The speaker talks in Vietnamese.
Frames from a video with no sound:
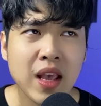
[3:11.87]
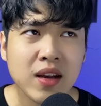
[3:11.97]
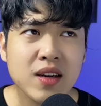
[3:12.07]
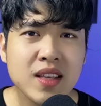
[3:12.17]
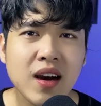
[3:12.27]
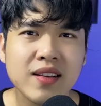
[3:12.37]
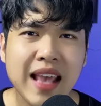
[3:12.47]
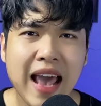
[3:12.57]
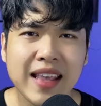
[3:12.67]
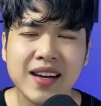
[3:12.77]
Cứ dần
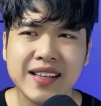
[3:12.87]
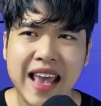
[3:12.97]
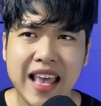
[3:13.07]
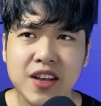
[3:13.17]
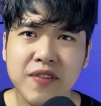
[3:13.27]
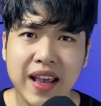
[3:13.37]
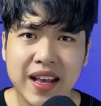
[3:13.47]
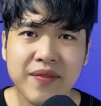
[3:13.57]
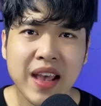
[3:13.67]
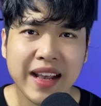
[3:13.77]
già dần già như vậy á,
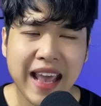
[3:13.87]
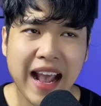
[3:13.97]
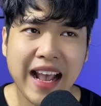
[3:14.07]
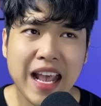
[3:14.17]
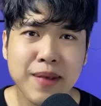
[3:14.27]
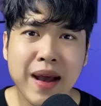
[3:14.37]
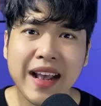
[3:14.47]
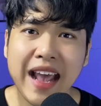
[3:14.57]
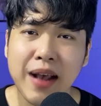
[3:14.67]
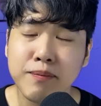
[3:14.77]
càng ngày bà
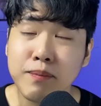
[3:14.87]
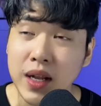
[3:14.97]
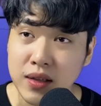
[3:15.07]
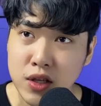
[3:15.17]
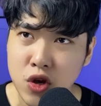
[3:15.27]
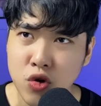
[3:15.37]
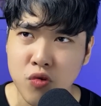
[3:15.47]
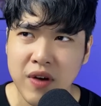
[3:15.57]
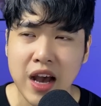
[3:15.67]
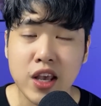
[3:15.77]
càng bệnh nhiều
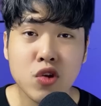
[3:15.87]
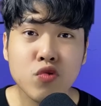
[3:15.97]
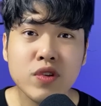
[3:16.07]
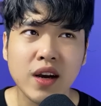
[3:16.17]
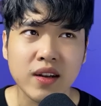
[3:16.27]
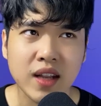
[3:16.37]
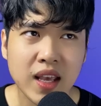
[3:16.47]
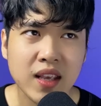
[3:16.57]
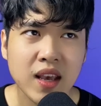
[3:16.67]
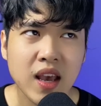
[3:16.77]
và yếu dần đi.